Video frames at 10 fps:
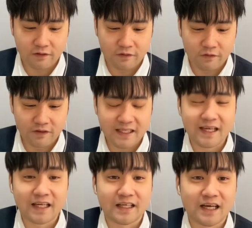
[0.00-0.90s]
この
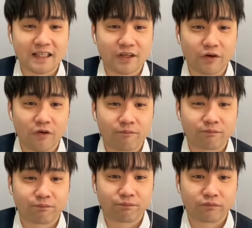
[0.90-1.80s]
ダイヤでかかってるよ。
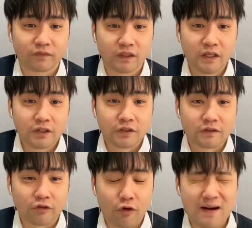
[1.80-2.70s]

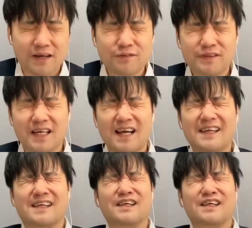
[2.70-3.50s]
止まるんかい。